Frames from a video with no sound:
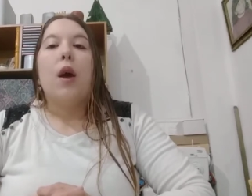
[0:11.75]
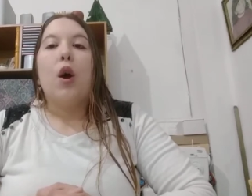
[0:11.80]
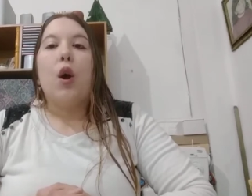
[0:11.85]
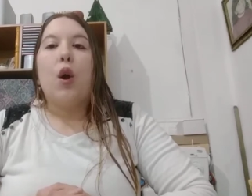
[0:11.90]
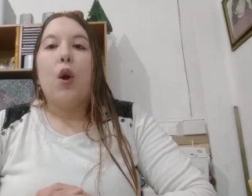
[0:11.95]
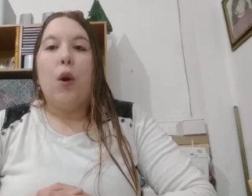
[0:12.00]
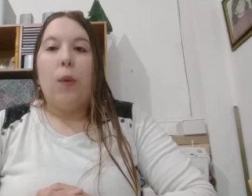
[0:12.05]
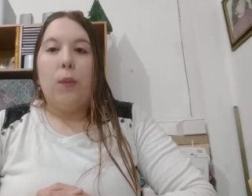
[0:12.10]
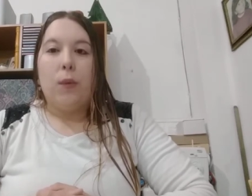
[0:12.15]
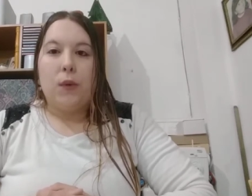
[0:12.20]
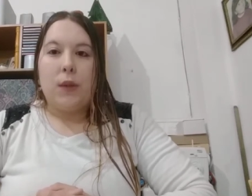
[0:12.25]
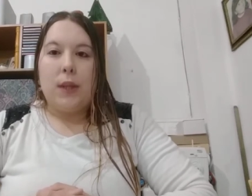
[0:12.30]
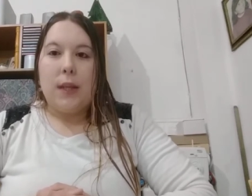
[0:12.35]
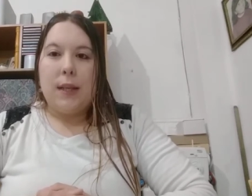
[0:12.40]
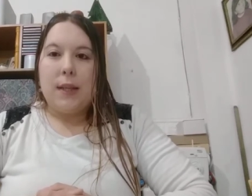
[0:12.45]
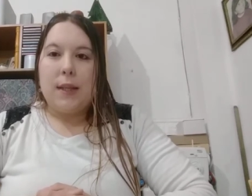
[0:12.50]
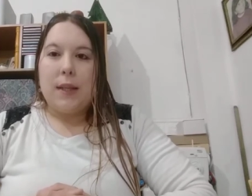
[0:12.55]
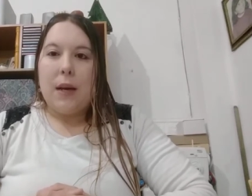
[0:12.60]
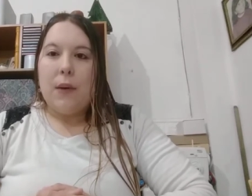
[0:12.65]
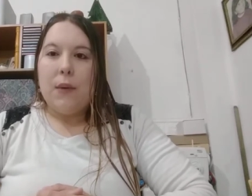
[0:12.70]
Como
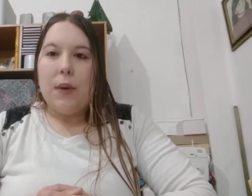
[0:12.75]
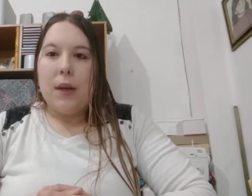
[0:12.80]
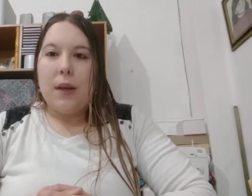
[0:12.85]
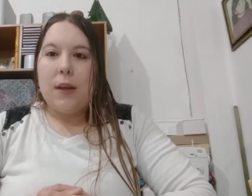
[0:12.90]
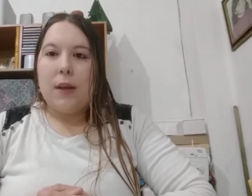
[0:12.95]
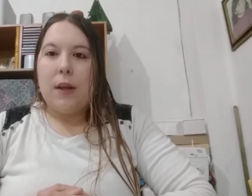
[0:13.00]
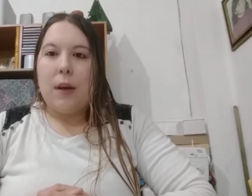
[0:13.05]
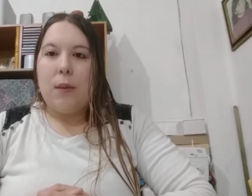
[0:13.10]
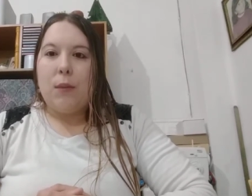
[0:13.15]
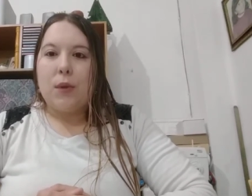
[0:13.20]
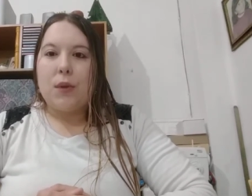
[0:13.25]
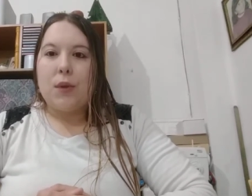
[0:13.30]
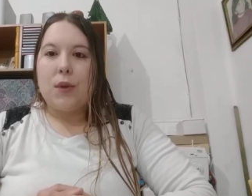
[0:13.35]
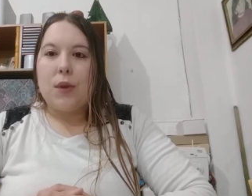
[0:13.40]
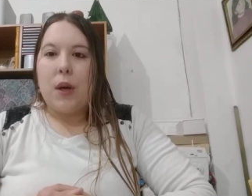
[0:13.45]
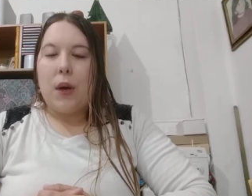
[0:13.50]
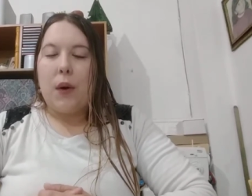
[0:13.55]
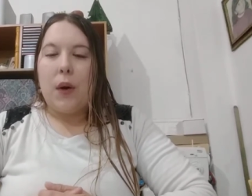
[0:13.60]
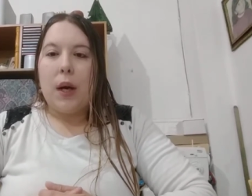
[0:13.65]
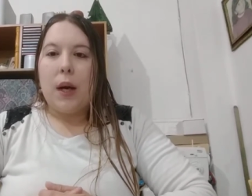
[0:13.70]
ustedes saben, estamos
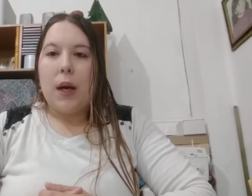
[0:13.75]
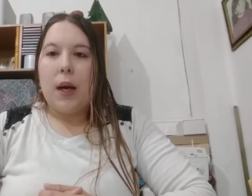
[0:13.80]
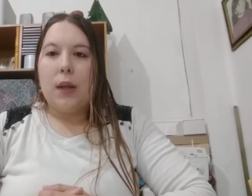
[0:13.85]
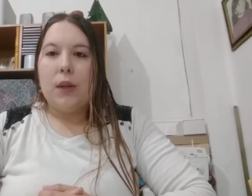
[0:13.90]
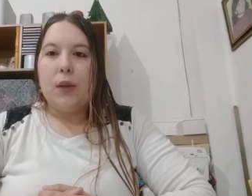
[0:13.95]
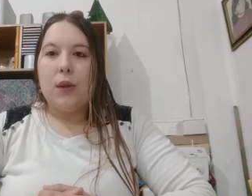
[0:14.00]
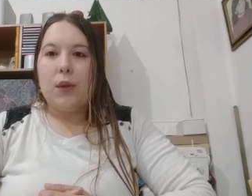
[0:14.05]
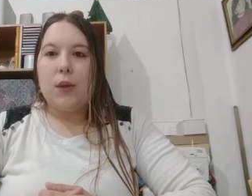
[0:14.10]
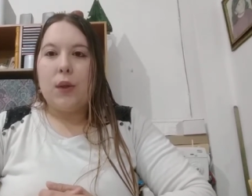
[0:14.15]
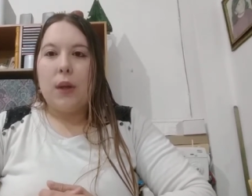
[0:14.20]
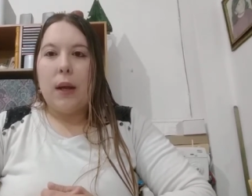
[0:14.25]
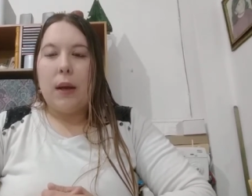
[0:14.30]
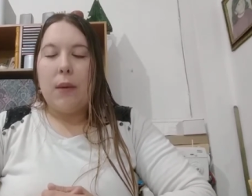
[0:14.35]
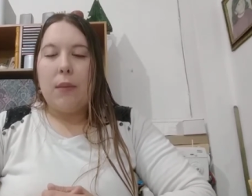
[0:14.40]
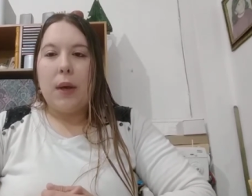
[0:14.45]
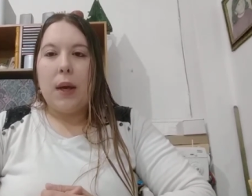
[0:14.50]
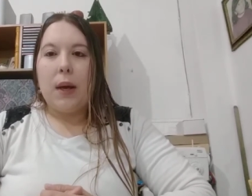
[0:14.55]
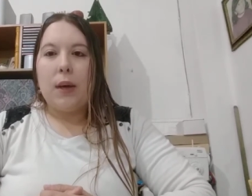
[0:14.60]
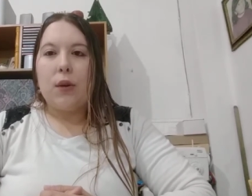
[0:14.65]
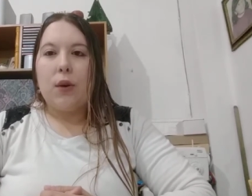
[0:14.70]
trabajando
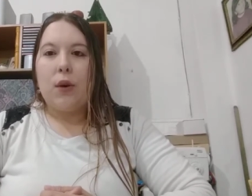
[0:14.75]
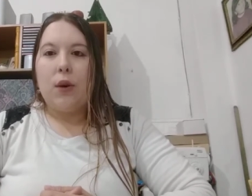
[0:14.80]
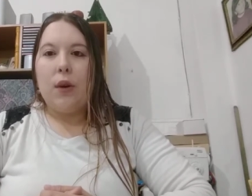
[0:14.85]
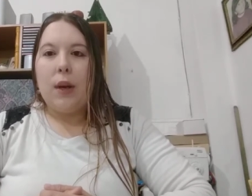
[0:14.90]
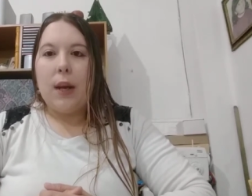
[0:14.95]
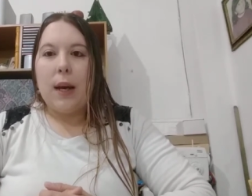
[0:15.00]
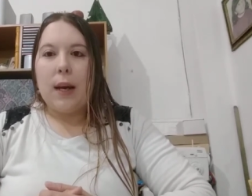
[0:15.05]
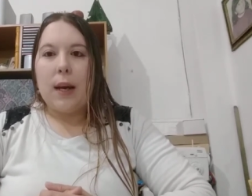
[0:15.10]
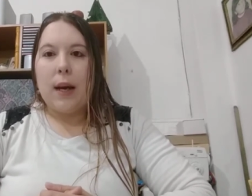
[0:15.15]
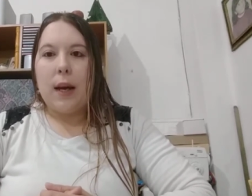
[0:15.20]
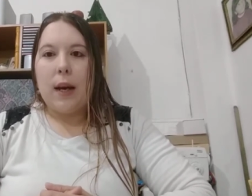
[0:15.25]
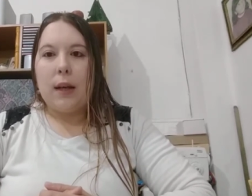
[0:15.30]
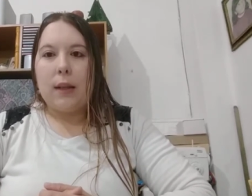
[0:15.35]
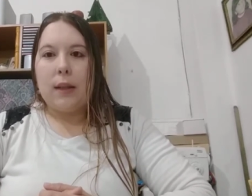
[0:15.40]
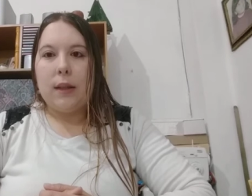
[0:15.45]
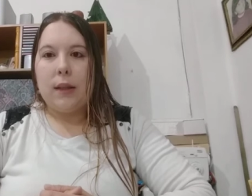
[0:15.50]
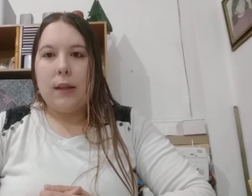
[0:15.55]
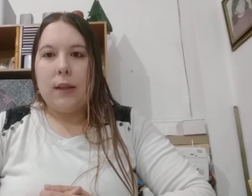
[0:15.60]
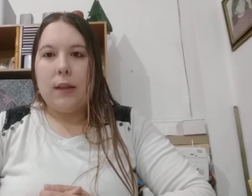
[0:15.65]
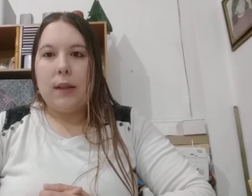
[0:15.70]
todavía con las
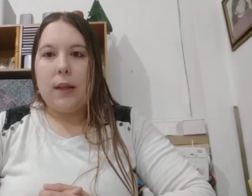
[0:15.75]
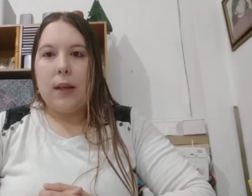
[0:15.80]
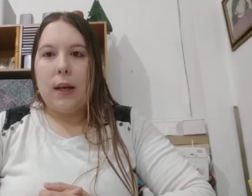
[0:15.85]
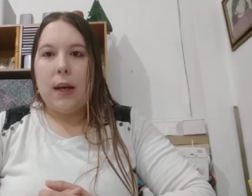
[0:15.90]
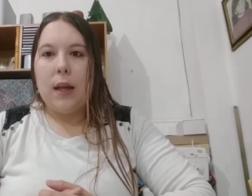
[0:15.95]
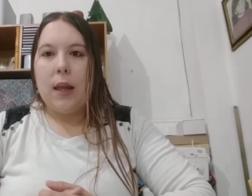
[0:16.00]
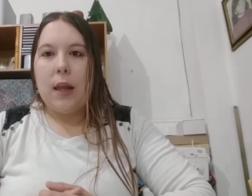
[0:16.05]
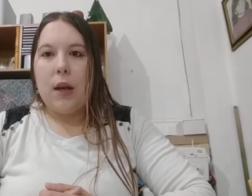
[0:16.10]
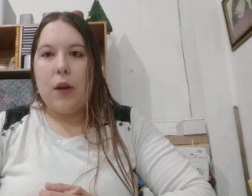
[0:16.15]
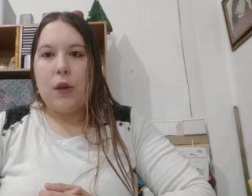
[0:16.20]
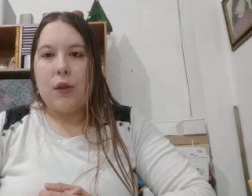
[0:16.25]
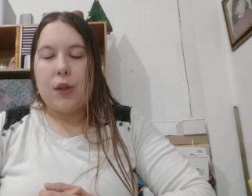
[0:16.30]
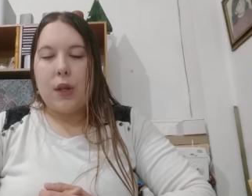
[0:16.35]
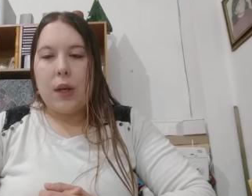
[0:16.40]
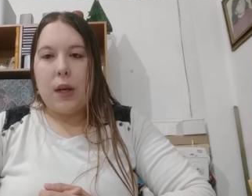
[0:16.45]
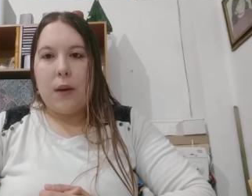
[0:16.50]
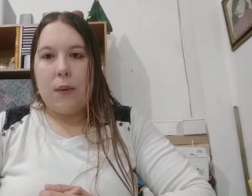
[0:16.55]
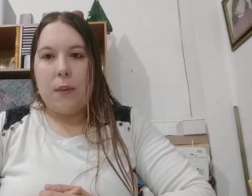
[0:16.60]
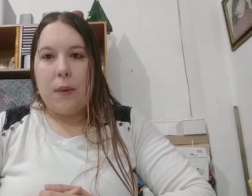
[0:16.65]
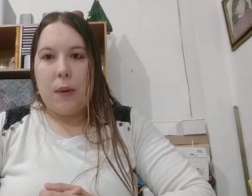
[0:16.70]
características de los
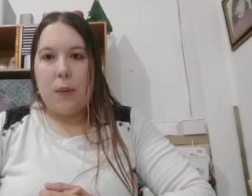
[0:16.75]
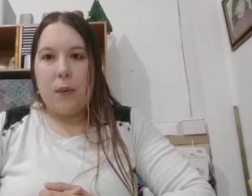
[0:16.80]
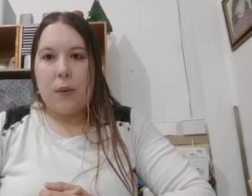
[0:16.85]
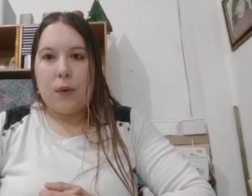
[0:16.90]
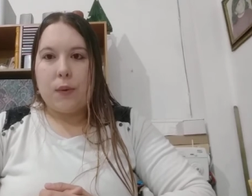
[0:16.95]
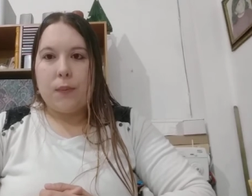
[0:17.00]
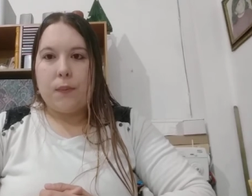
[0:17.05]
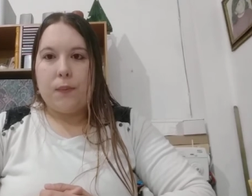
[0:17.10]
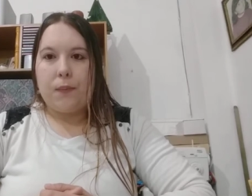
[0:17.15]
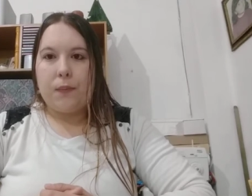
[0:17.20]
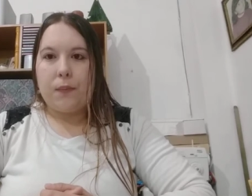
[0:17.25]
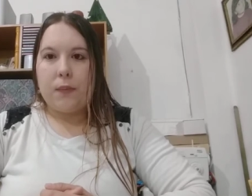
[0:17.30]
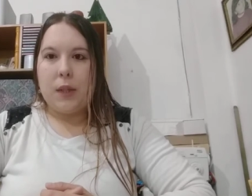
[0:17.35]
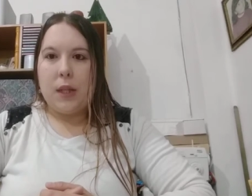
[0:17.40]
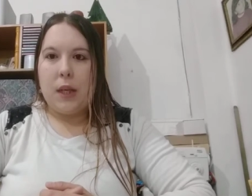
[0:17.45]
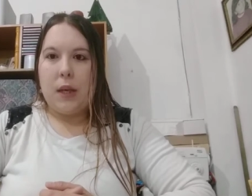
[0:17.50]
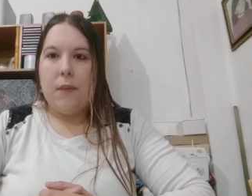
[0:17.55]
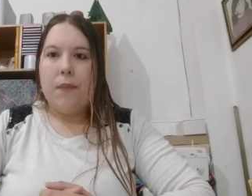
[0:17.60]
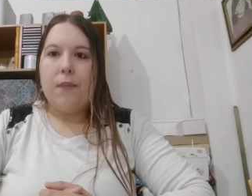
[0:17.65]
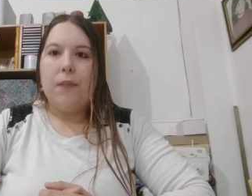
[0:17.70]
seres vivos,
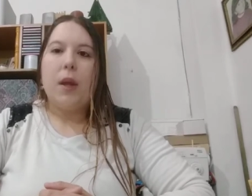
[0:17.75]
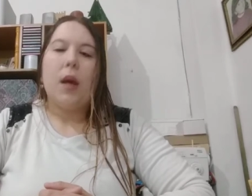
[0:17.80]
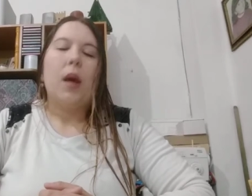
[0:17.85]
¿sí?